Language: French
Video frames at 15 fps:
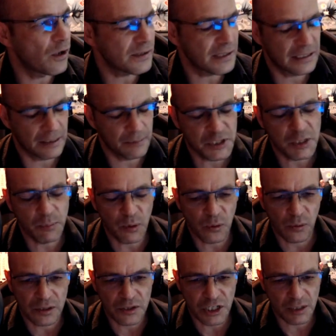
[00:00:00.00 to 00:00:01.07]
C'était un petit peu
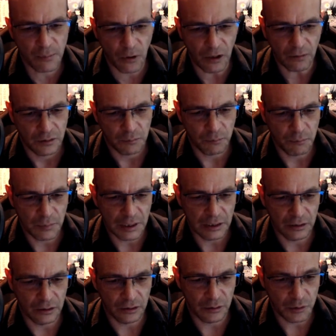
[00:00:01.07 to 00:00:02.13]
loin de chez moi, mais
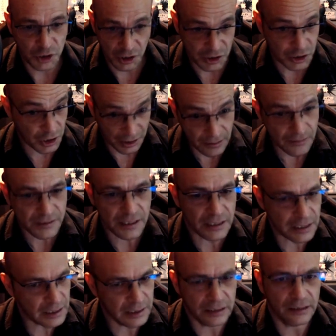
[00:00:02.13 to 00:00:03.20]
euh, j'étais en
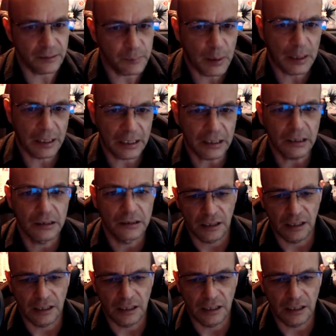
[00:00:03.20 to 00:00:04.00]
CDI hein, pareil.